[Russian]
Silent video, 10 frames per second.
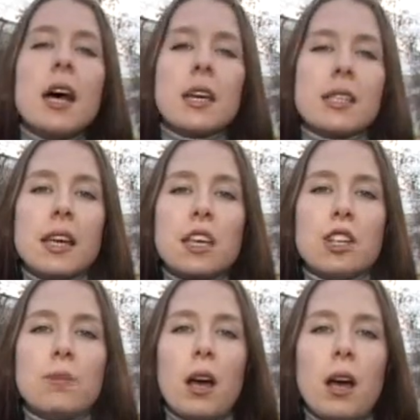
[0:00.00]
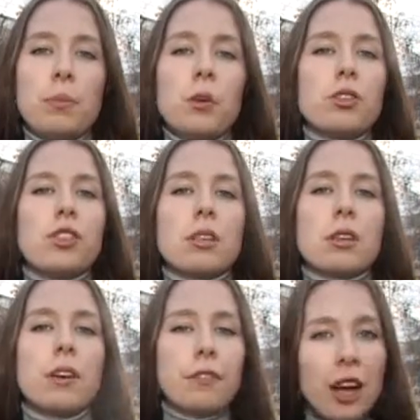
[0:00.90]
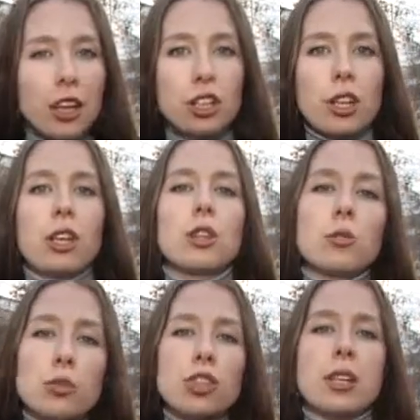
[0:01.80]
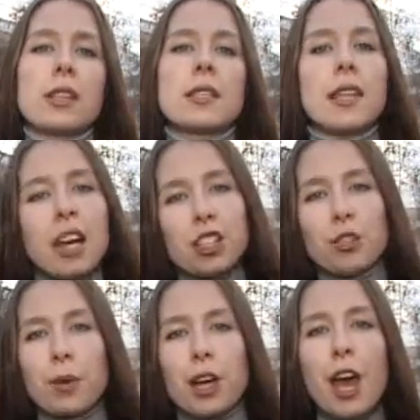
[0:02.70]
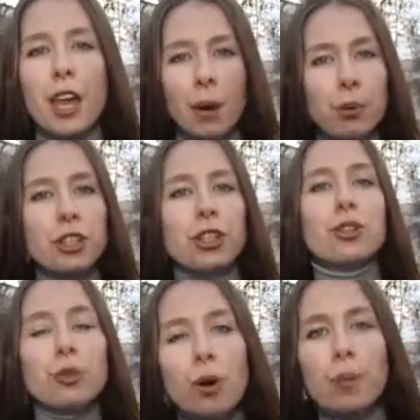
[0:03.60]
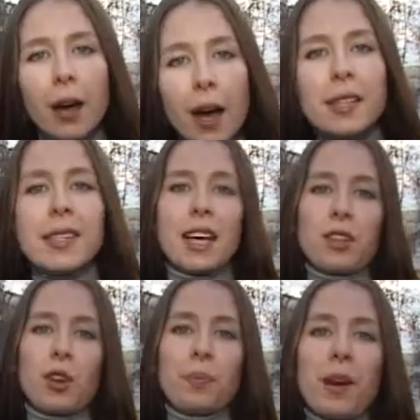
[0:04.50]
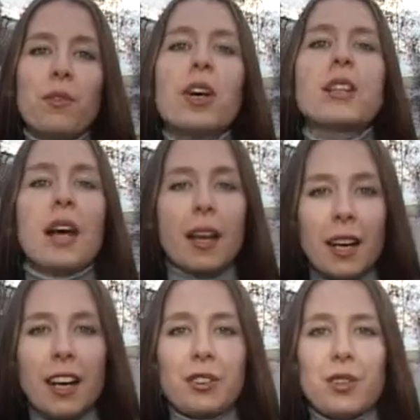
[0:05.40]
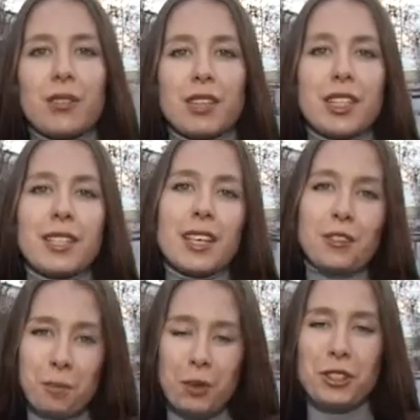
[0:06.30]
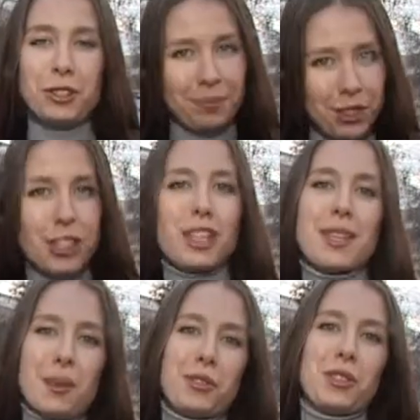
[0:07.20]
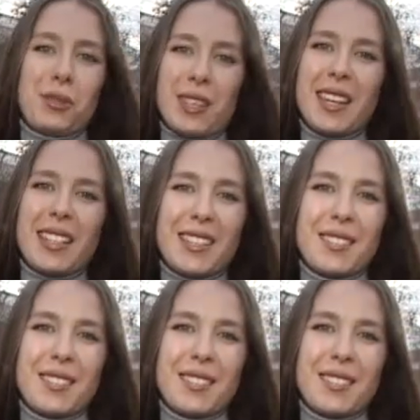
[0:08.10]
Расскажем об очень важной, нужной, значимой и об очень доброй акции, которую проводит аграрный университет. Впрочем, сейчас сами все узнаете.